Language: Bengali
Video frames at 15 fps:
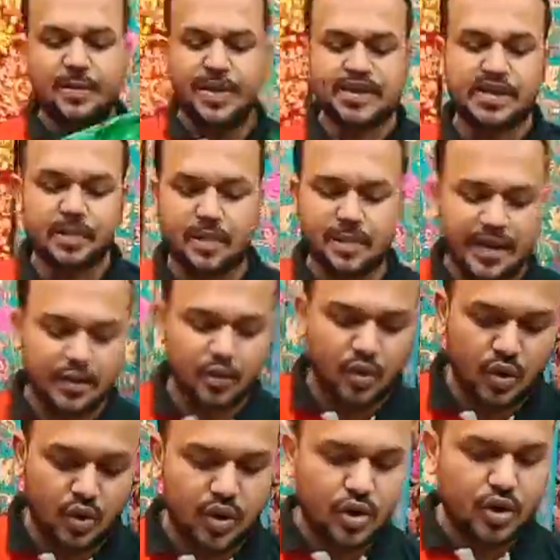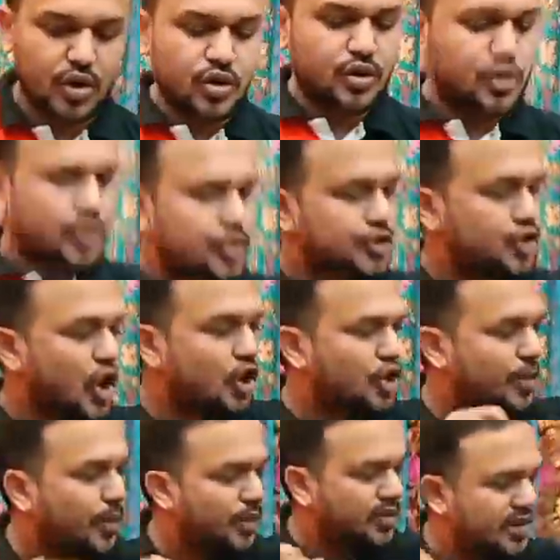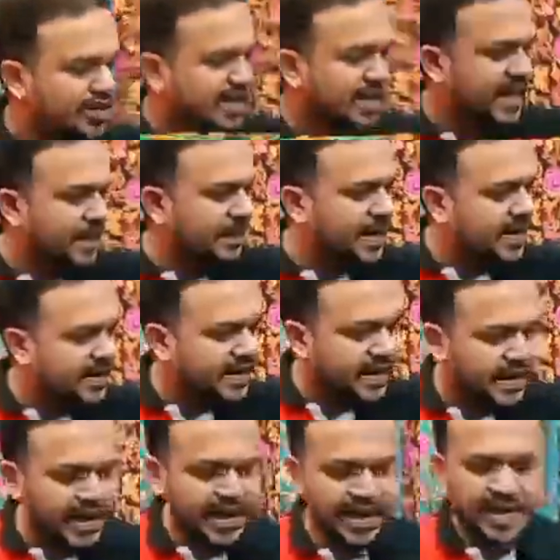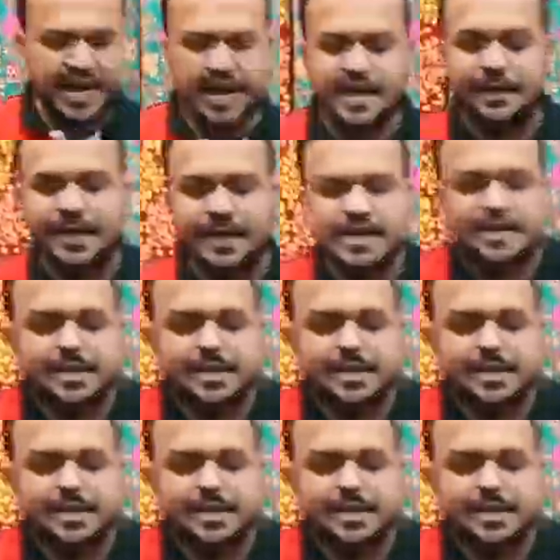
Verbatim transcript: সেম প্রাইস থাকবে মাত্র ছশো পঞ্চাশ টাকায় আপনি এটা পেয়ে